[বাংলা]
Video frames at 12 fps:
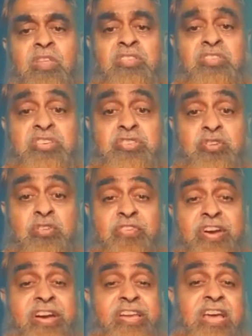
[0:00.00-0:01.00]

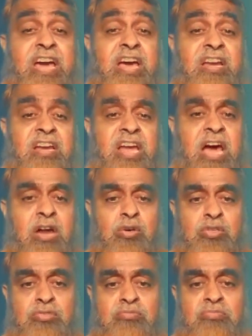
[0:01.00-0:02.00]
সিজোফ্রেনিয়ার
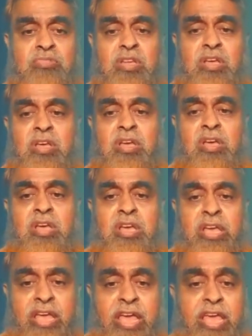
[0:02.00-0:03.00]
কারণ
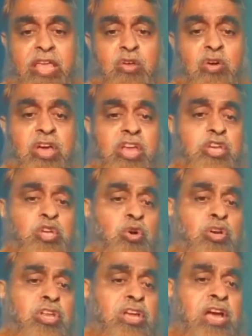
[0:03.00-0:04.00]
এই রোগের
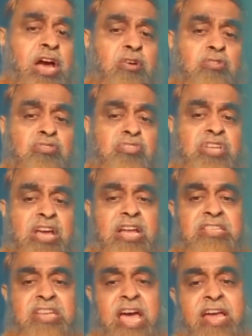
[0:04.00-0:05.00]
সঠিক কারণ
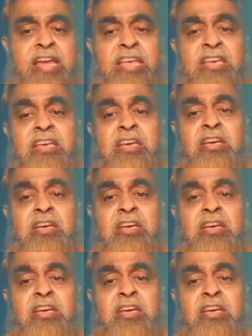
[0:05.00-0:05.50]
জানা যায়নি